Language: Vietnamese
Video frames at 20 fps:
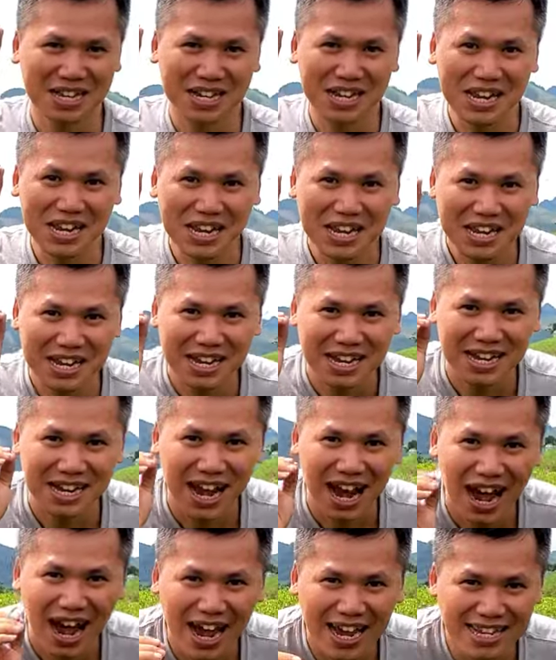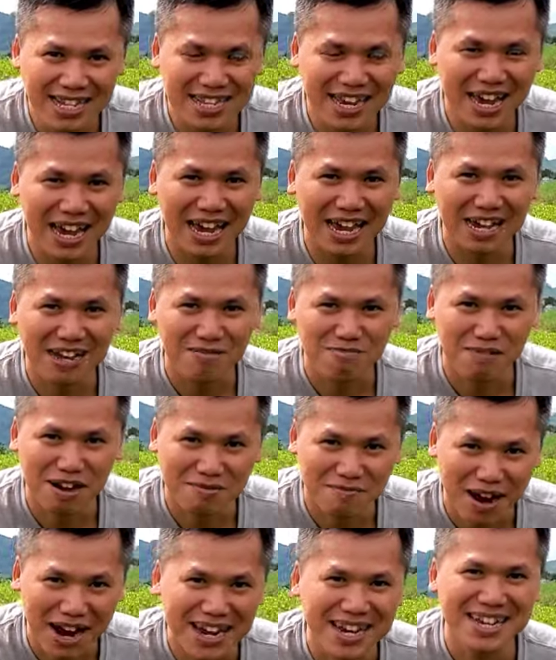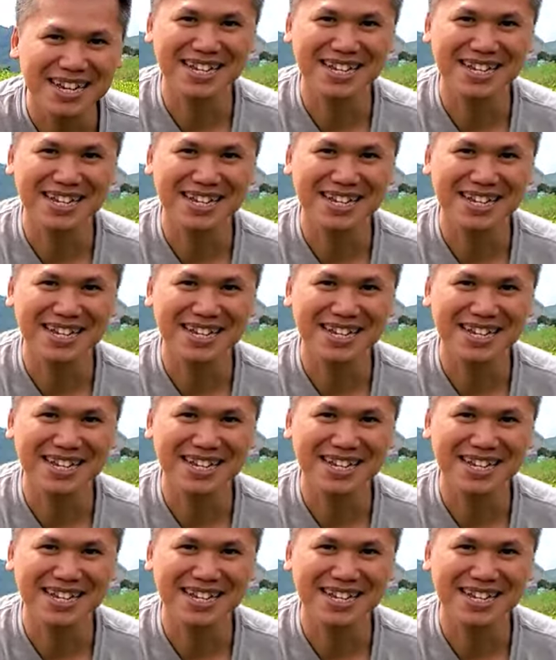đi hái tre bằng máy